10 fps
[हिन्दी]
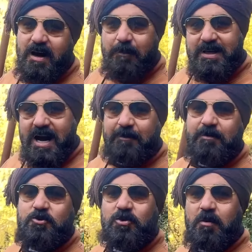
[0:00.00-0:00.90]
अभी यहाँ पर भी
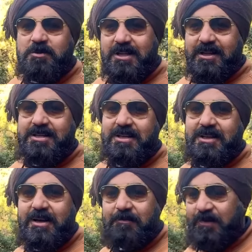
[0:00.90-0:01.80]
जो हम ज़िंदगी जीते
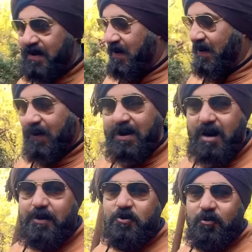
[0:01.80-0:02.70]
हैं और यहाँ
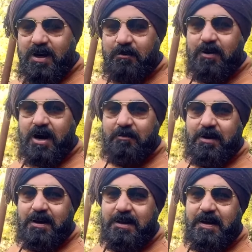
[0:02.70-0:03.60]
पर जो भी हम काम
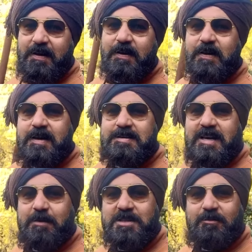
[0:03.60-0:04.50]
करते हैं इसके
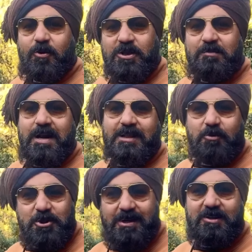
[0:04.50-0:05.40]
पीछे बहुत ही मेहनत
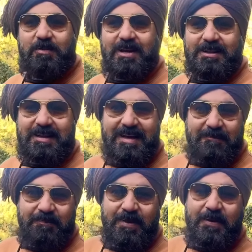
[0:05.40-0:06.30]
मुशक्क़त भी लगती है
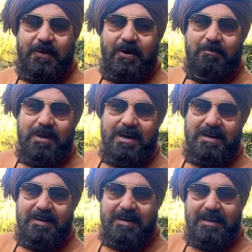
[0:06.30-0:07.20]
और बिना
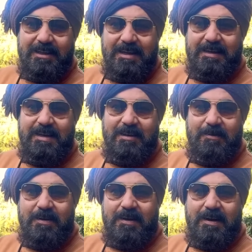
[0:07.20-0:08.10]
कहते हैं ना कि
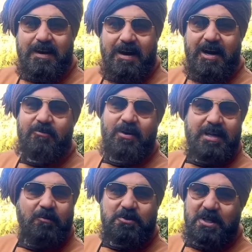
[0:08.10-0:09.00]
हार्डवर्क या
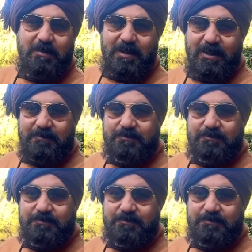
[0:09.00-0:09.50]
कुछ नहीं मिलता